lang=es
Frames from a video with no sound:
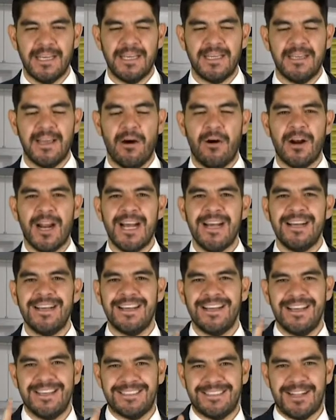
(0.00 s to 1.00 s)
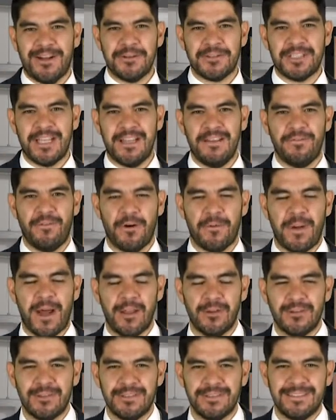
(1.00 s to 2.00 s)
Y ahora está usted
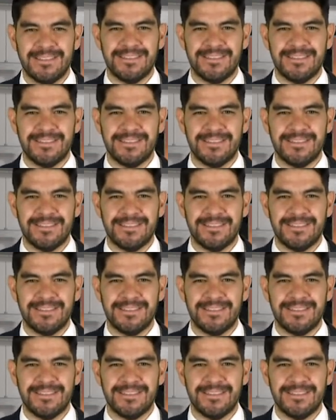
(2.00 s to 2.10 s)
informado.